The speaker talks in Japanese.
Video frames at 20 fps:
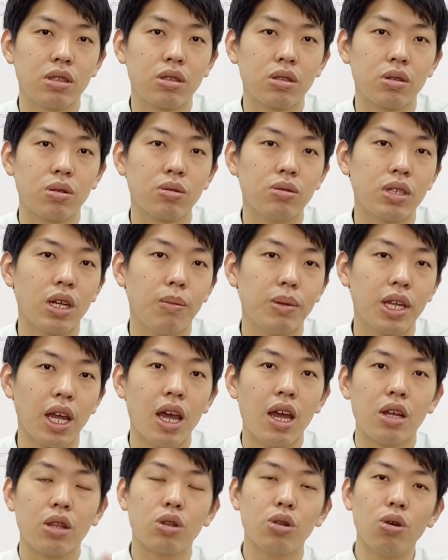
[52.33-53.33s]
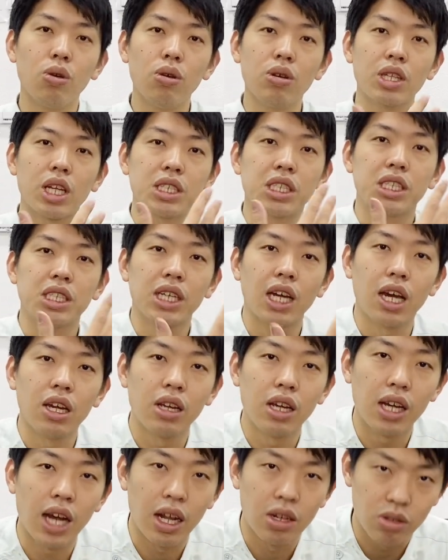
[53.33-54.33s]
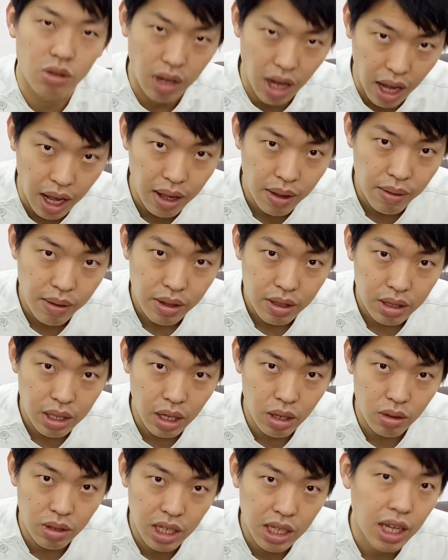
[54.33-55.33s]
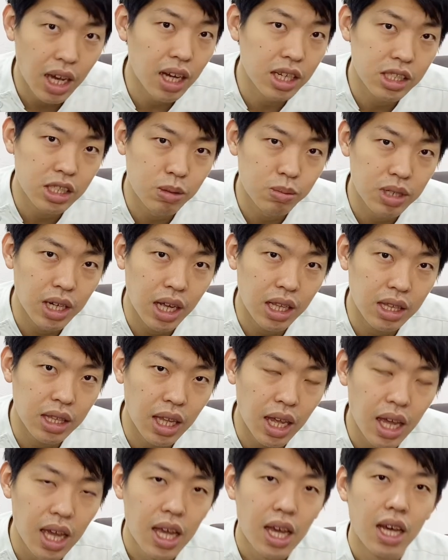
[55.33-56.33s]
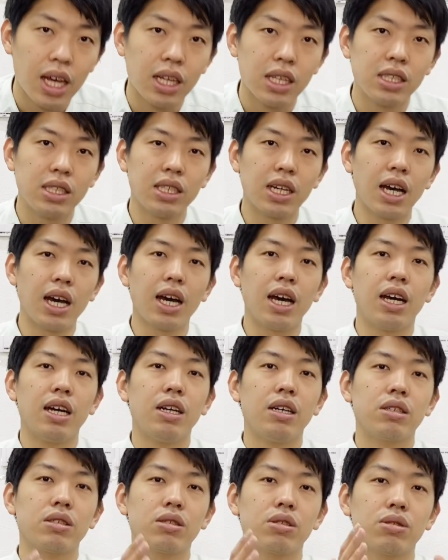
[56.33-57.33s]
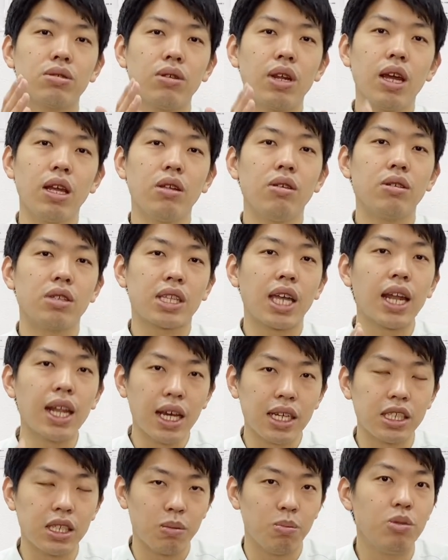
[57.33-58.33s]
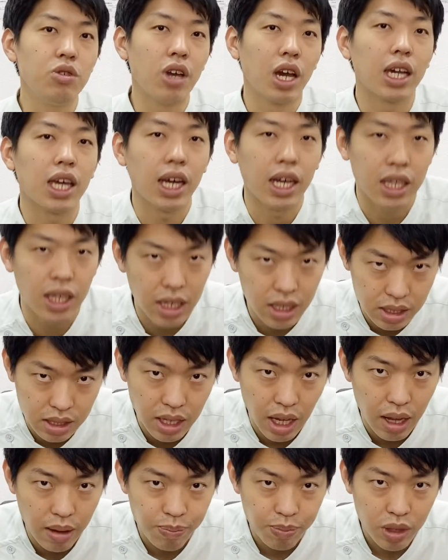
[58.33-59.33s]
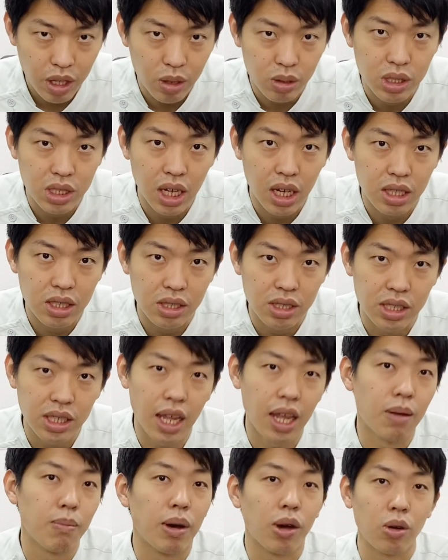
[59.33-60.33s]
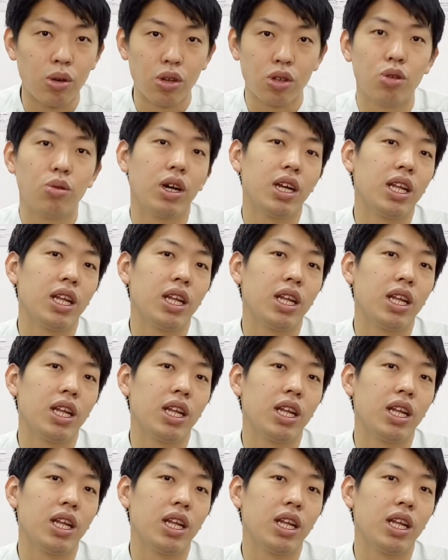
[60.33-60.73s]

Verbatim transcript: と比べてどういった違いがあるのかっていうのを理解してもらって、じゃあ、それの正しい見分け方ですね。こちらについて、まあ、この動